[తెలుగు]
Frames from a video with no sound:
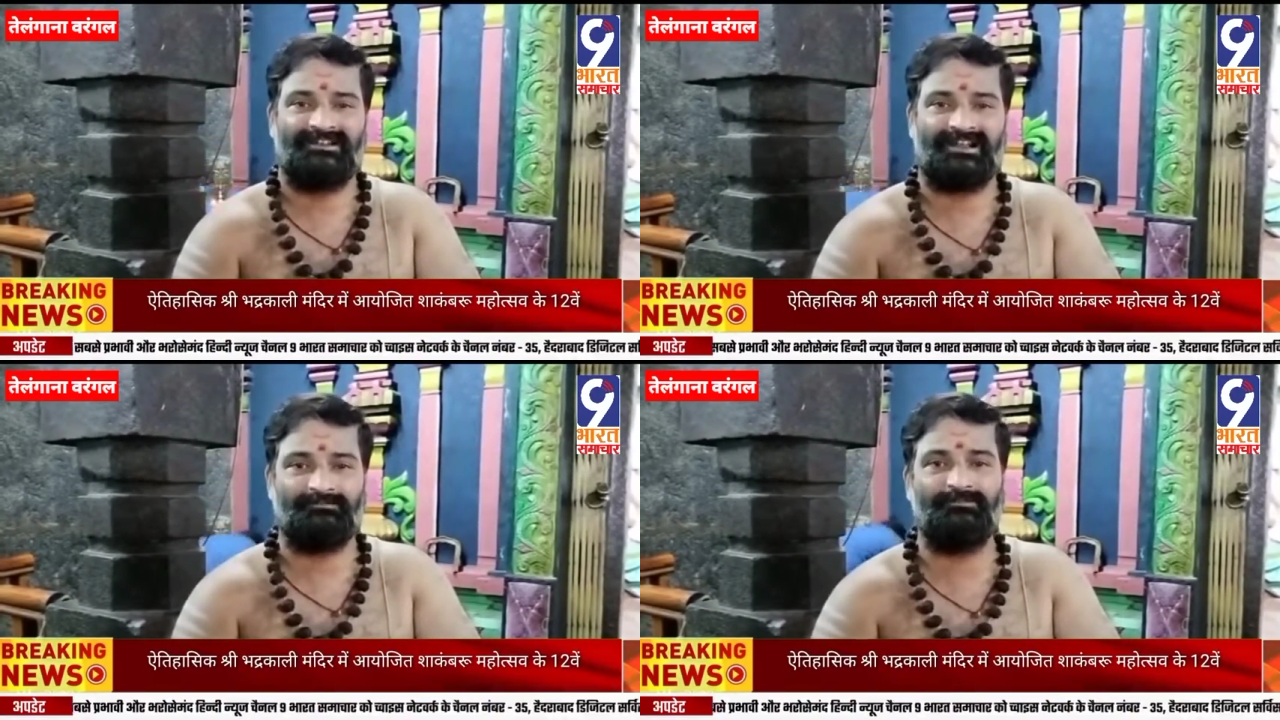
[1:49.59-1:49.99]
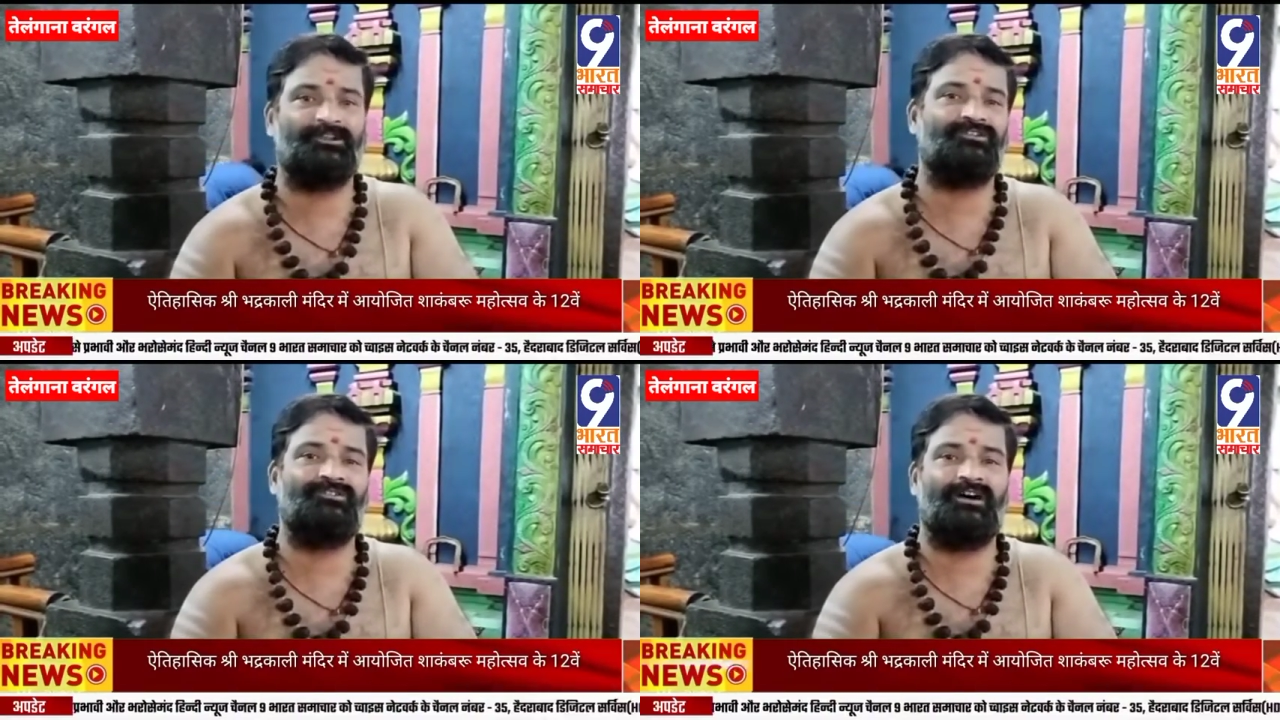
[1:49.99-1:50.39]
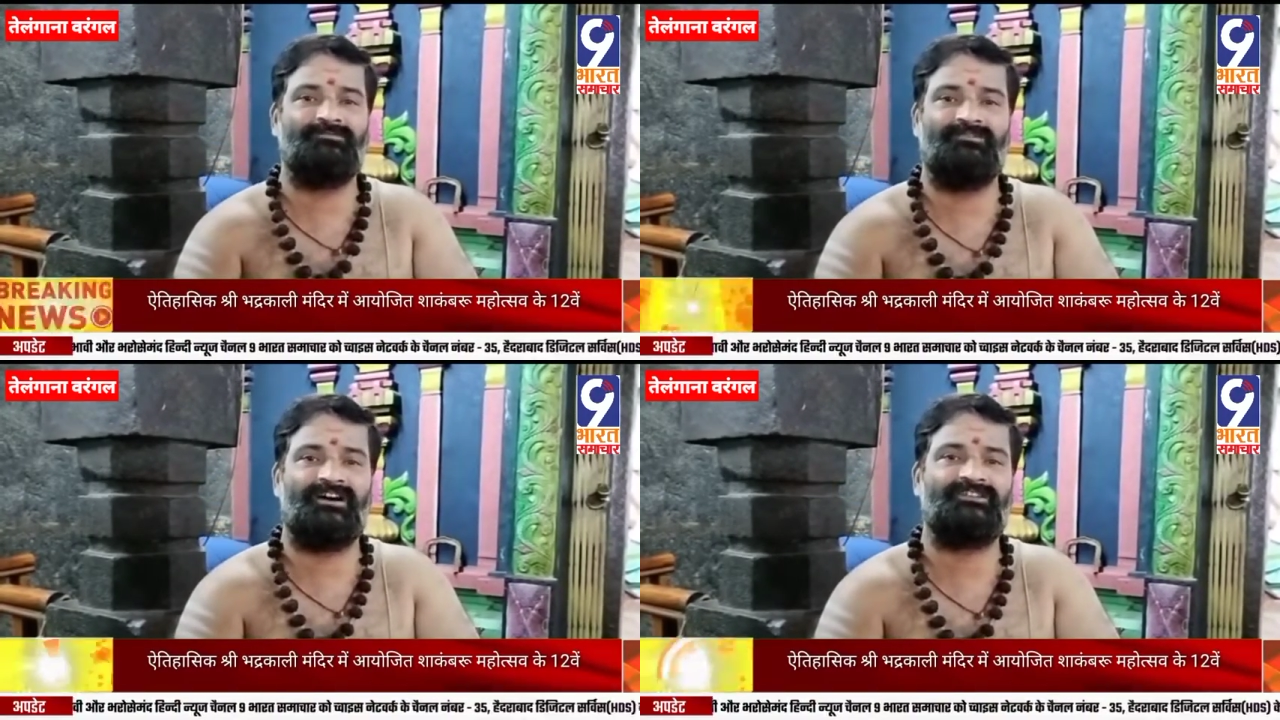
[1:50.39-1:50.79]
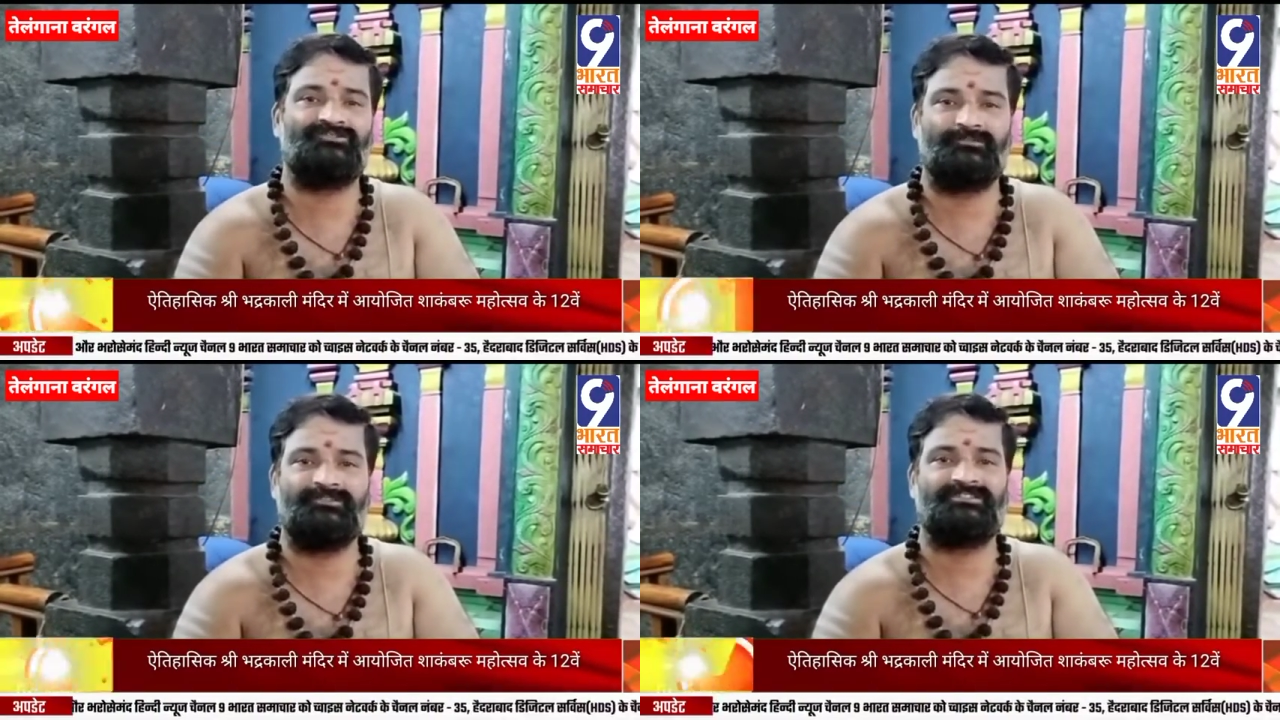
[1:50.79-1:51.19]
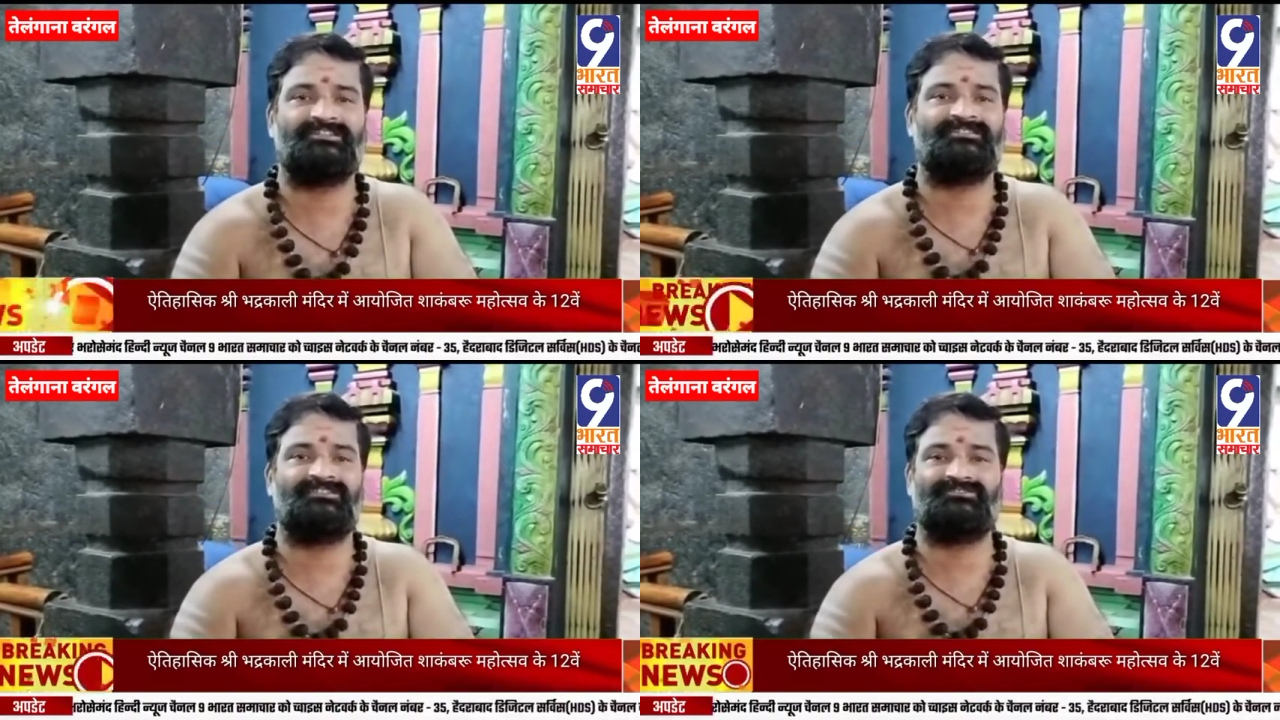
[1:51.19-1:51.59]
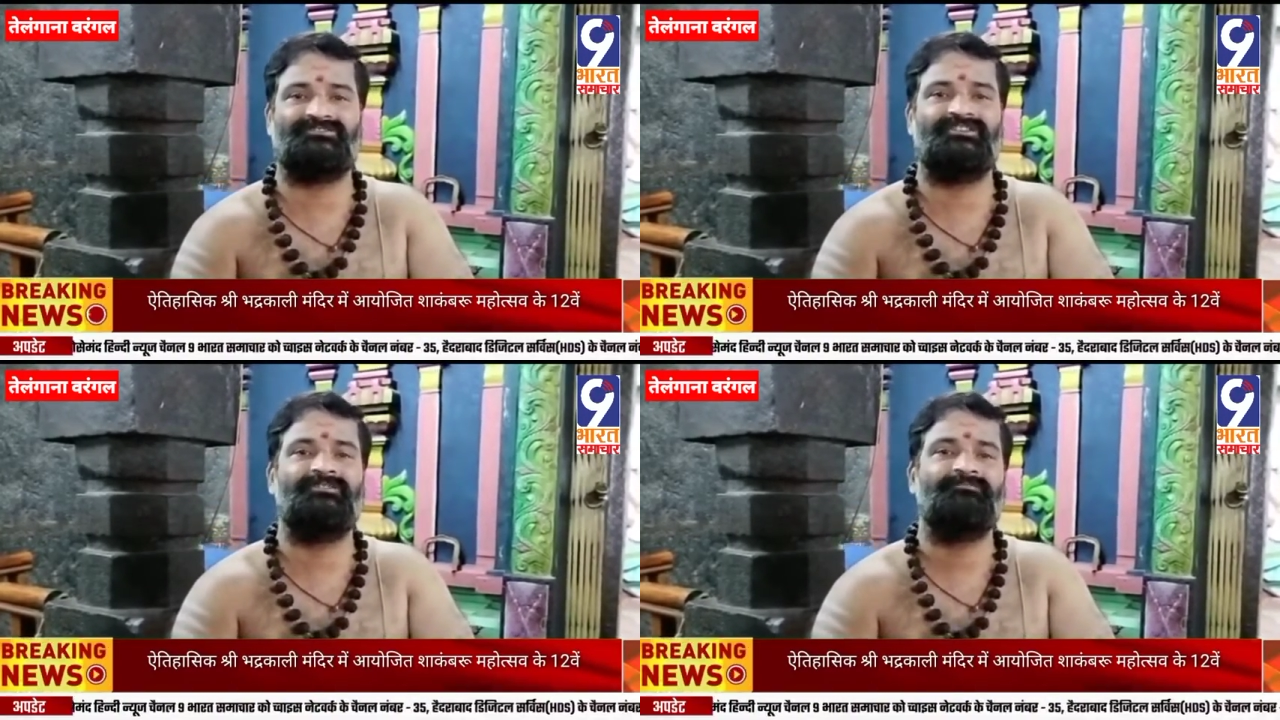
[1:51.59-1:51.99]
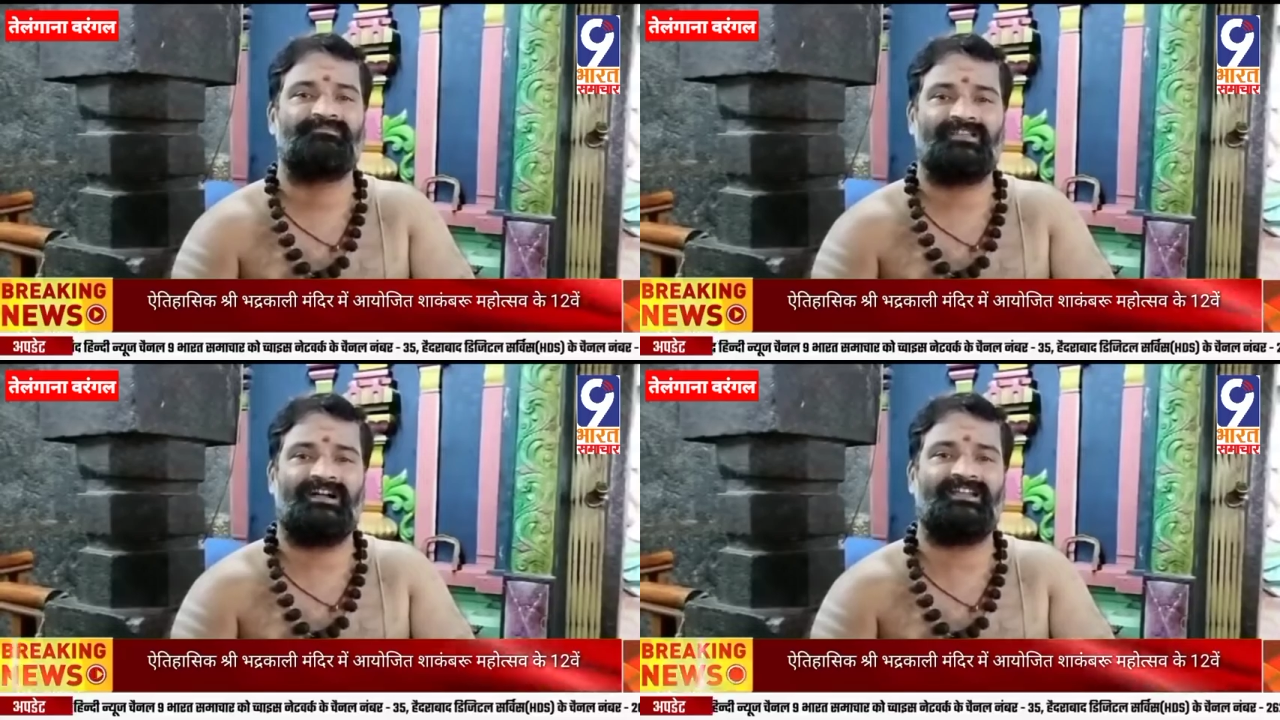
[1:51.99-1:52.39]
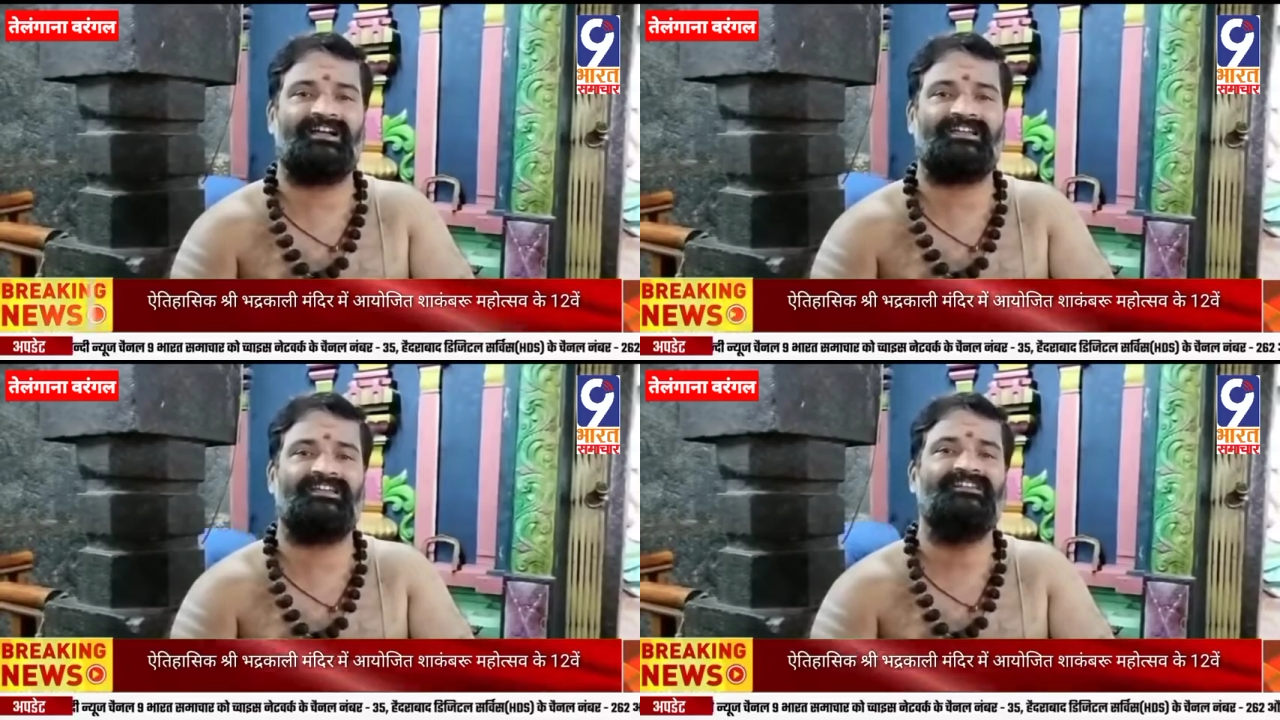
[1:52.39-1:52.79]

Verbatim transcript: క్రమములలో అమ్మవారిని చూపించడం జరుగుతుంది అలాగే